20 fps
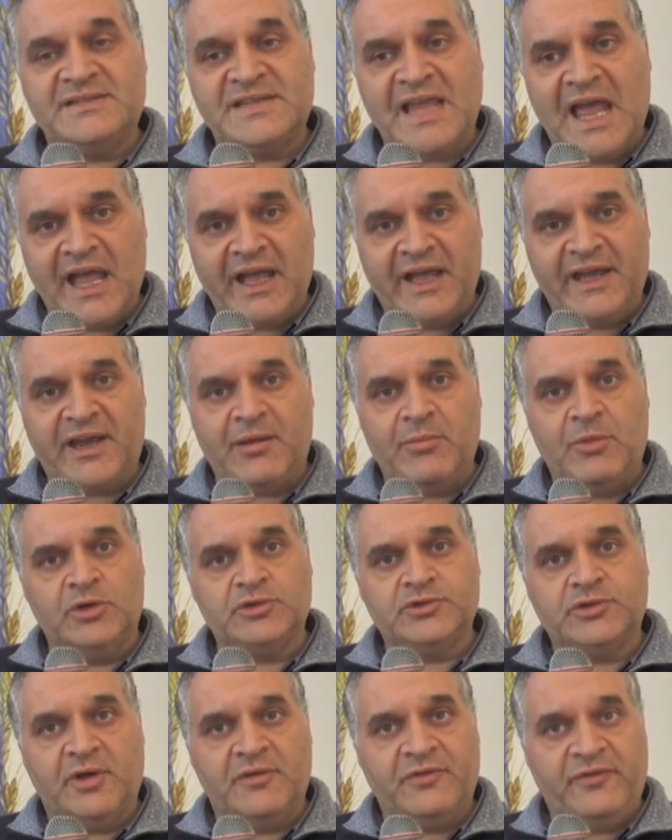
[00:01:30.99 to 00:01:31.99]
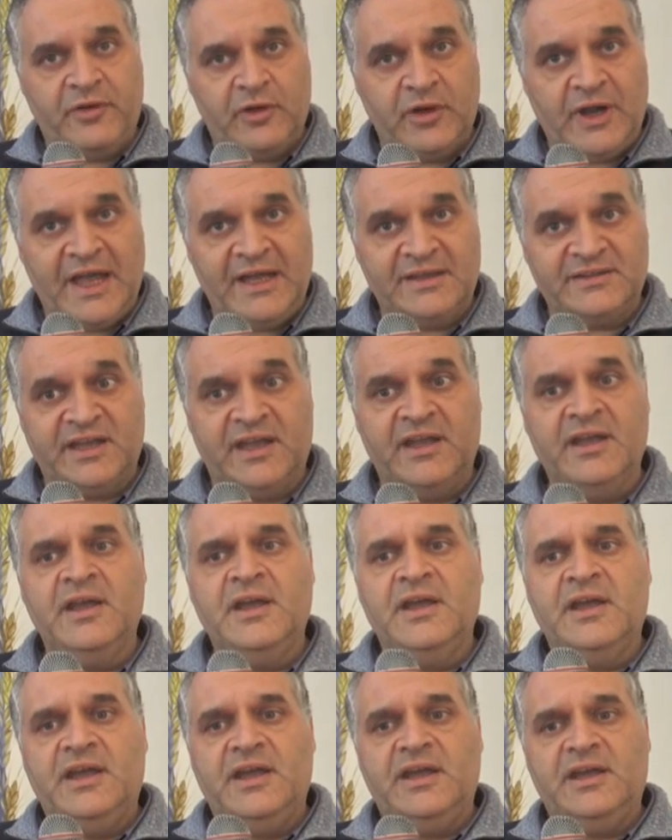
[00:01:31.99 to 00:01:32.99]
sagre molto affollate
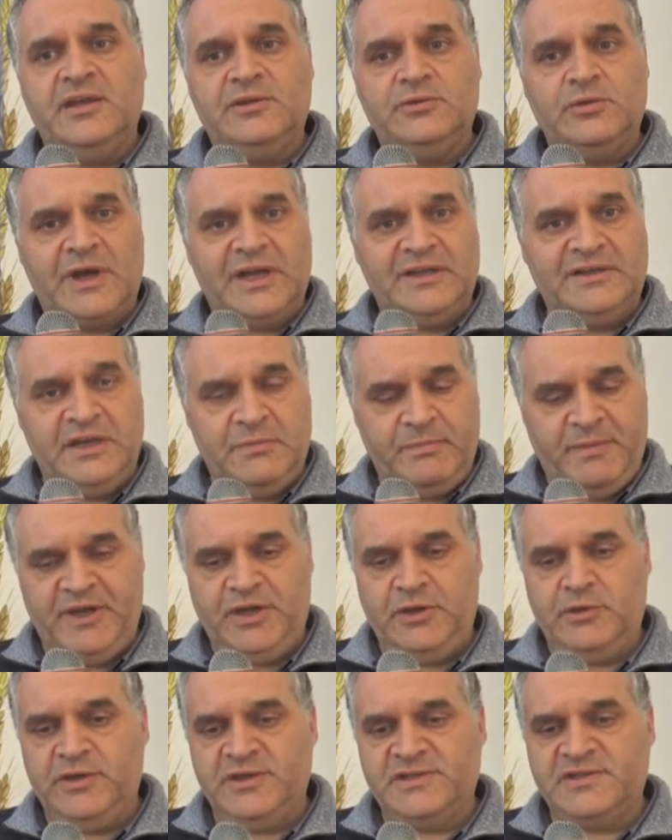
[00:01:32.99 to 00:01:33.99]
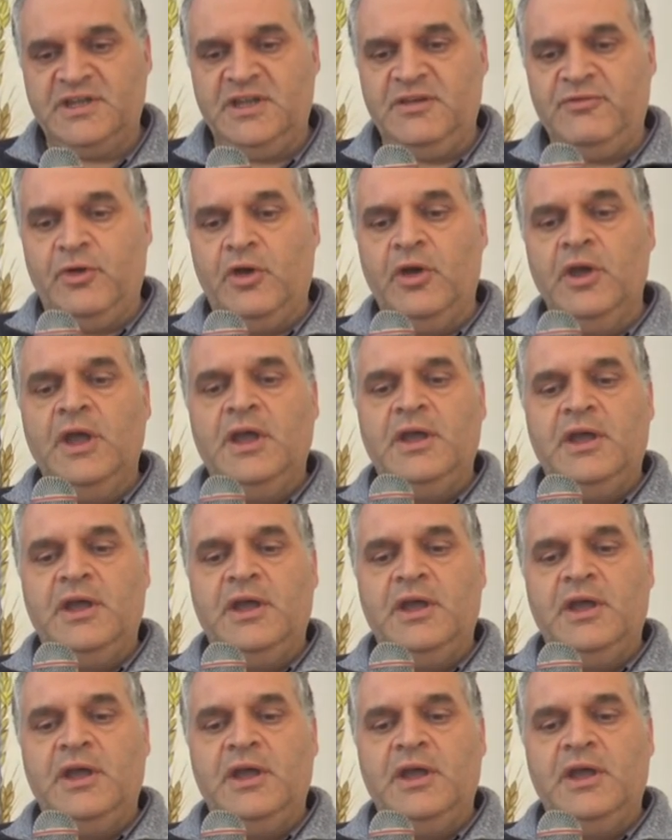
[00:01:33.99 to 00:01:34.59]
eh, durante il periodo estivo.